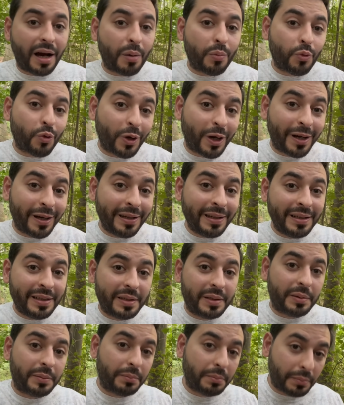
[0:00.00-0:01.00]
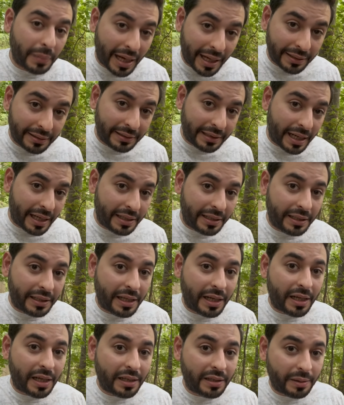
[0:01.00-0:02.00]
اموال بعد يعني